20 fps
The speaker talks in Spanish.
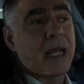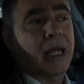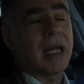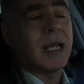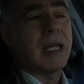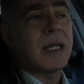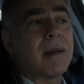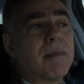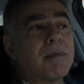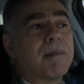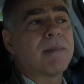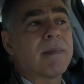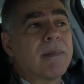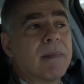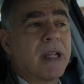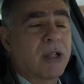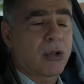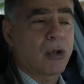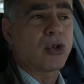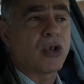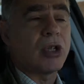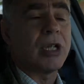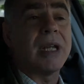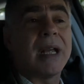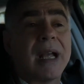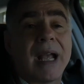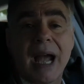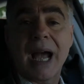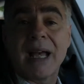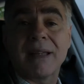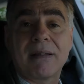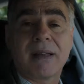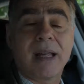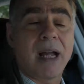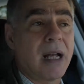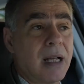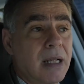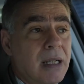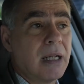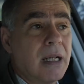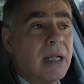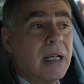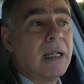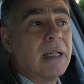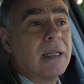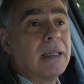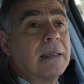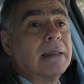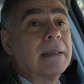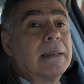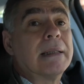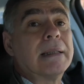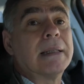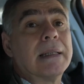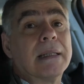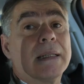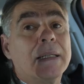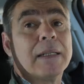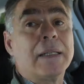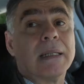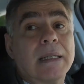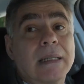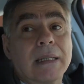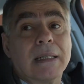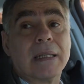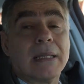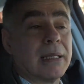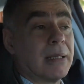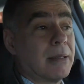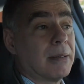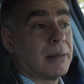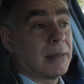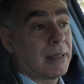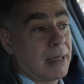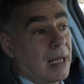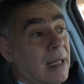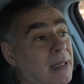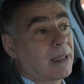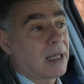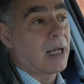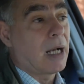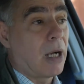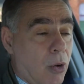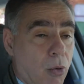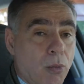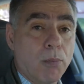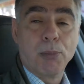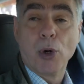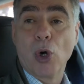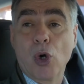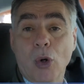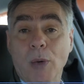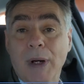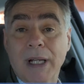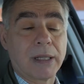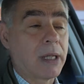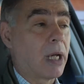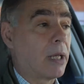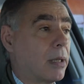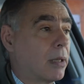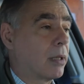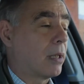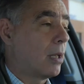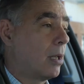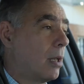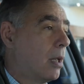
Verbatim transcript: es que, eso sí, gasta, eh, gasta un poco bastante.